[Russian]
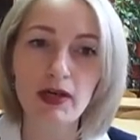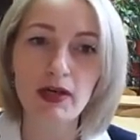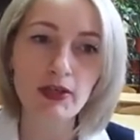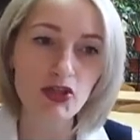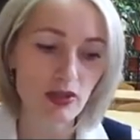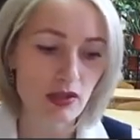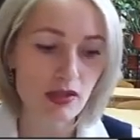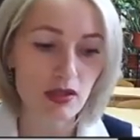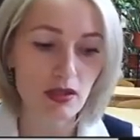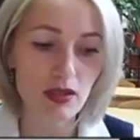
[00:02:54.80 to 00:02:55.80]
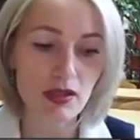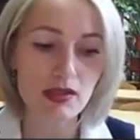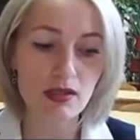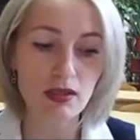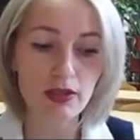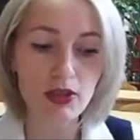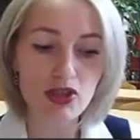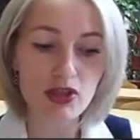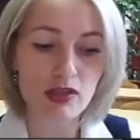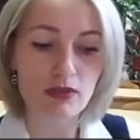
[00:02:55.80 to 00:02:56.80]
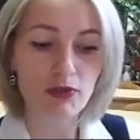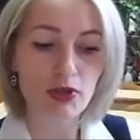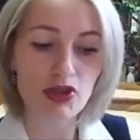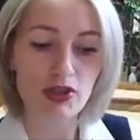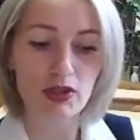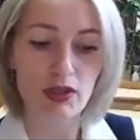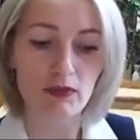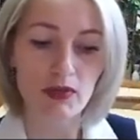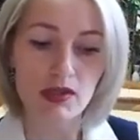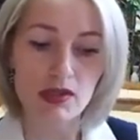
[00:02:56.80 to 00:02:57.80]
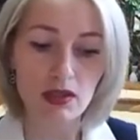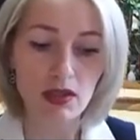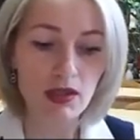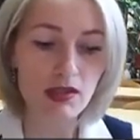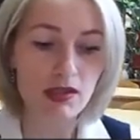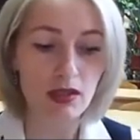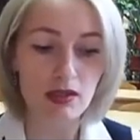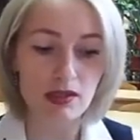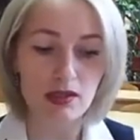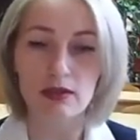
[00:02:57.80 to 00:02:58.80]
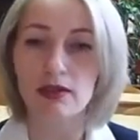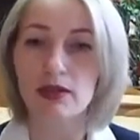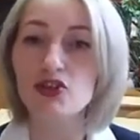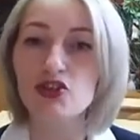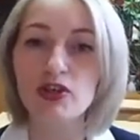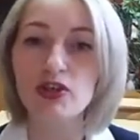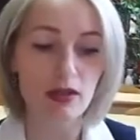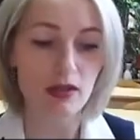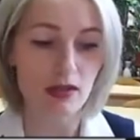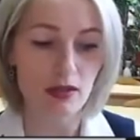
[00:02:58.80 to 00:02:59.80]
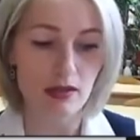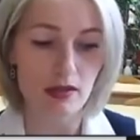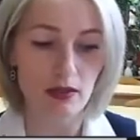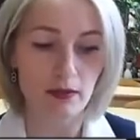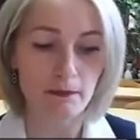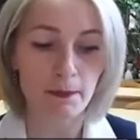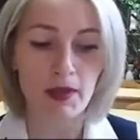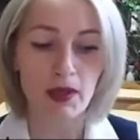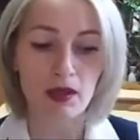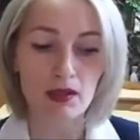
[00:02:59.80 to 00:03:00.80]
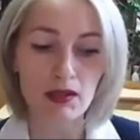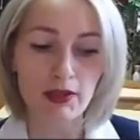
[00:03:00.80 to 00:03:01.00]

личность есть личность, выраженная в языке, текстах и через язык. Это